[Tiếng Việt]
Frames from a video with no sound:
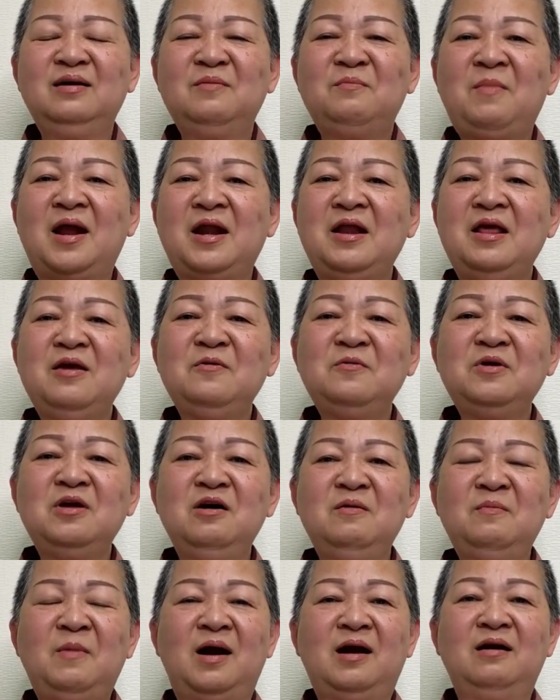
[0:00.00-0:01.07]
mà nếu
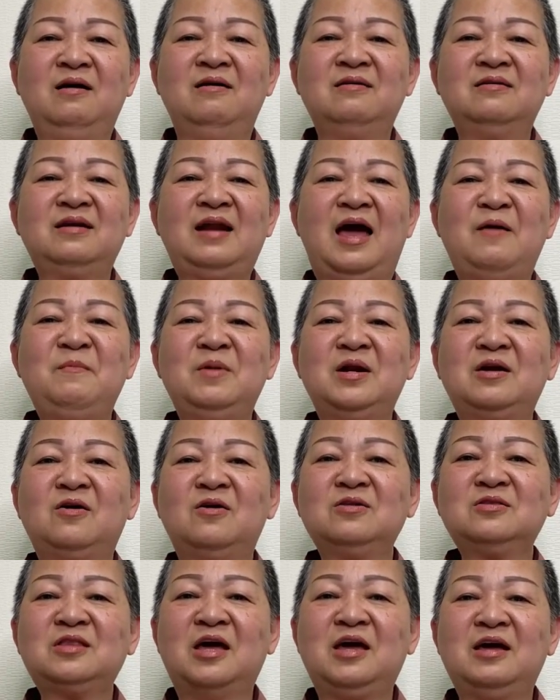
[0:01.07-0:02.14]
như mà ngược lại mình có
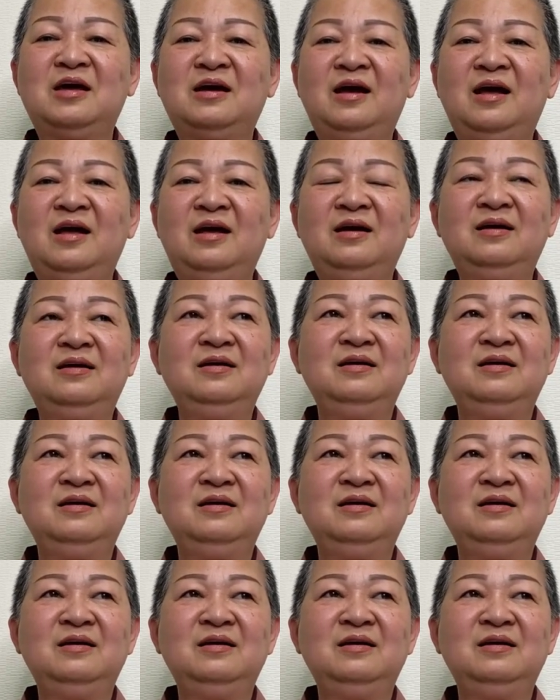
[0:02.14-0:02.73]
tiền á